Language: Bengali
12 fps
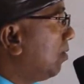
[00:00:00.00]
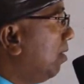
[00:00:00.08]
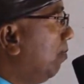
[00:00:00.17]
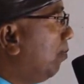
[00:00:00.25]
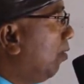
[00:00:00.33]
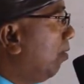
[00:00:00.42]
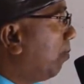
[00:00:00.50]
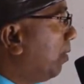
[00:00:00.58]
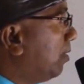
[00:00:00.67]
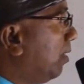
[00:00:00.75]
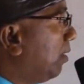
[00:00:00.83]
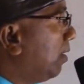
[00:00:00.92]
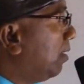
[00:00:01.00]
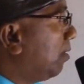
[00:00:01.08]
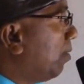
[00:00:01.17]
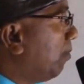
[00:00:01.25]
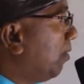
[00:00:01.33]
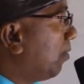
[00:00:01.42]
সিম্পল প্রেজেন্টেন্স
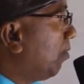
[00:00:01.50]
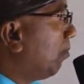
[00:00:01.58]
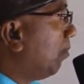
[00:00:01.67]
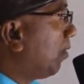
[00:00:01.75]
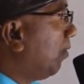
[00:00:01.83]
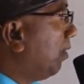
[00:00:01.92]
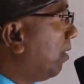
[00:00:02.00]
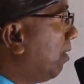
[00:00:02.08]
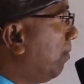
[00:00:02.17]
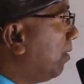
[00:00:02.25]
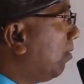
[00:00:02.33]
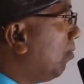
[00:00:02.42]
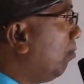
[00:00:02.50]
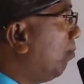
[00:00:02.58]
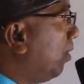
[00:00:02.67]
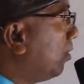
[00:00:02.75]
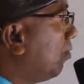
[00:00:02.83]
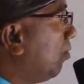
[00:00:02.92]
ব্যবহার করব কারণ এটা আমাদের
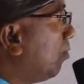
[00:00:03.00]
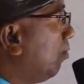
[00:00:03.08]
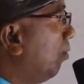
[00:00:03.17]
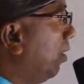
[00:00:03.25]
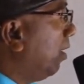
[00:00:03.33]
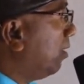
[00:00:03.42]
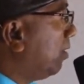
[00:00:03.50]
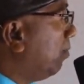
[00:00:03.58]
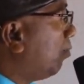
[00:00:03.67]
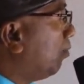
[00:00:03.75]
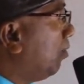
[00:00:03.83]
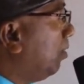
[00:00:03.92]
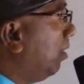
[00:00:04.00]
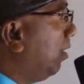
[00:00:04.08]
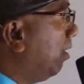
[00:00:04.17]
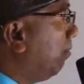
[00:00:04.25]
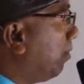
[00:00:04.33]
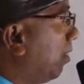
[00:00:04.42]
অভ্যাসগত হয়ে গেছে প্রতিদিন
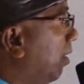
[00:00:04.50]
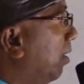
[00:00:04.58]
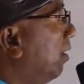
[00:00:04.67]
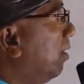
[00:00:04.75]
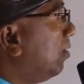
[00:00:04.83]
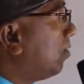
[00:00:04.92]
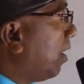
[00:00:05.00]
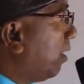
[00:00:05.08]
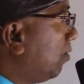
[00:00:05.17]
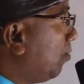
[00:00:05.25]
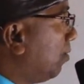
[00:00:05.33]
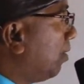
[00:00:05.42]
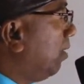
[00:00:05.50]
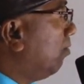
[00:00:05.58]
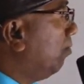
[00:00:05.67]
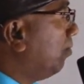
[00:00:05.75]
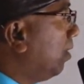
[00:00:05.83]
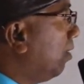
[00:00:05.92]
আমরা সাড়ে ছটায়
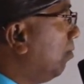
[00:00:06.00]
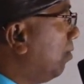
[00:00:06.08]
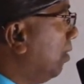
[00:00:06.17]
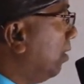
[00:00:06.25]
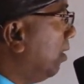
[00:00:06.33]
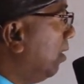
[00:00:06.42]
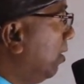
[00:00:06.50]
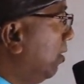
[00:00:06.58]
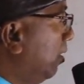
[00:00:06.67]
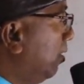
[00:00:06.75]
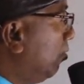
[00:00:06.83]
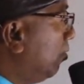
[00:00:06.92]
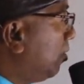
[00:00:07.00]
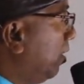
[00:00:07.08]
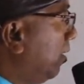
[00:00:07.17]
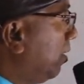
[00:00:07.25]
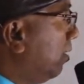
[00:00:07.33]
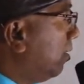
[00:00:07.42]
ঘুম থেকে উঠি দ্বিতীয়
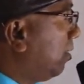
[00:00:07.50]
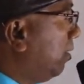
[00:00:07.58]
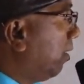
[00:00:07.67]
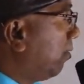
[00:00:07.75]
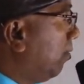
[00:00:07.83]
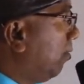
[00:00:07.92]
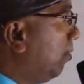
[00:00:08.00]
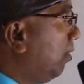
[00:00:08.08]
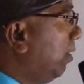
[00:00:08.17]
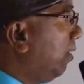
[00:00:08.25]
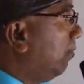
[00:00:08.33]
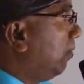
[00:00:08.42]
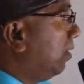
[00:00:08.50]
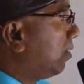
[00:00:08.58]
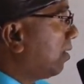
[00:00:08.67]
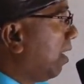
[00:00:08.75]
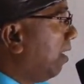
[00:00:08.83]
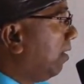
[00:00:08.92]
সেন্টেন্স দেখো দি
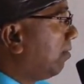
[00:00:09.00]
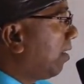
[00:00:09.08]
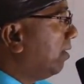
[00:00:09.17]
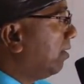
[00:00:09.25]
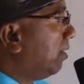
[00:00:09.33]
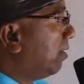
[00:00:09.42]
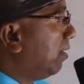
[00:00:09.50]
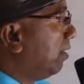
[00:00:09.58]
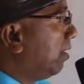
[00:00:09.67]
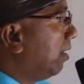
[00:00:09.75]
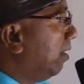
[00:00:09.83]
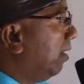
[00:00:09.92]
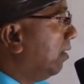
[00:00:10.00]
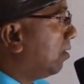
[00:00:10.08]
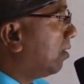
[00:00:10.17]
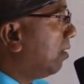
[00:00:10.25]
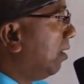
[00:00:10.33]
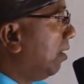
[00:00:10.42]
সান রাইজেস ইন দ্য
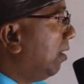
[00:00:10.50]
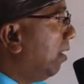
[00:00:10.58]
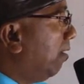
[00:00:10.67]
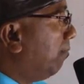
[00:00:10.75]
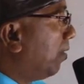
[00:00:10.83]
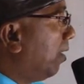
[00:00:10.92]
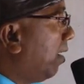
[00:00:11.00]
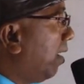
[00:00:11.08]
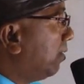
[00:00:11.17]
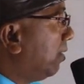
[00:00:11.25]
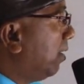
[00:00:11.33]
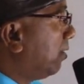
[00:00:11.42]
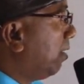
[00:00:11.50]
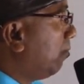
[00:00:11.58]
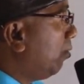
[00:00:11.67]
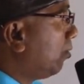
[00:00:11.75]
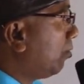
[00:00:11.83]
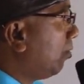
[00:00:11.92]
ইস্ট আমরা হাজার হাজার
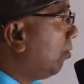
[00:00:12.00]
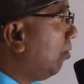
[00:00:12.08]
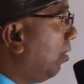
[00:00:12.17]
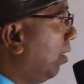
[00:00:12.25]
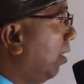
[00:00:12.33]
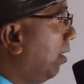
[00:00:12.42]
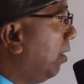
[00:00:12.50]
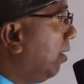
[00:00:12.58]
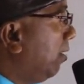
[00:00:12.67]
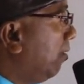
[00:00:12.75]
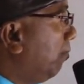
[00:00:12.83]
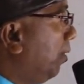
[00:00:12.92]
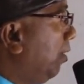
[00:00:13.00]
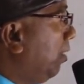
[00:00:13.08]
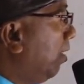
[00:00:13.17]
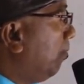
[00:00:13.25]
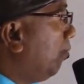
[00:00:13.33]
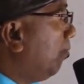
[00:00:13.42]
বছর ধরে
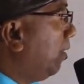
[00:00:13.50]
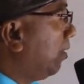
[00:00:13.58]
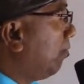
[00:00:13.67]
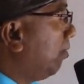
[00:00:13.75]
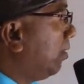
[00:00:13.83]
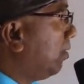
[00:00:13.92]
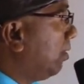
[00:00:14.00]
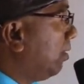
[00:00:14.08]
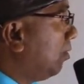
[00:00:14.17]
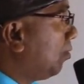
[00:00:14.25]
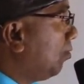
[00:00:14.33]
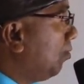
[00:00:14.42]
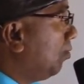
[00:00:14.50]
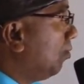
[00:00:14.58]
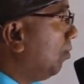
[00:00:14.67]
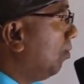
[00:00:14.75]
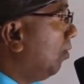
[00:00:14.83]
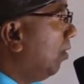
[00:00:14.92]
বিজ্ঞান প্রমাণ করেছে যে সূর্য
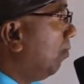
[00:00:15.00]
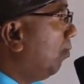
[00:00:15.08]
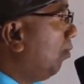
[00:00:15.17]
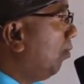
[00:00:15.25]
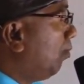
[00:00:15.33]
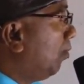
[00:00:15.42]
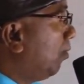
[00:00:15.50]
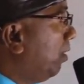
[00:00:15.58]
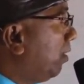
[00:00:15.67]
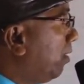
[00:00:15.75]
পূর্ব দিক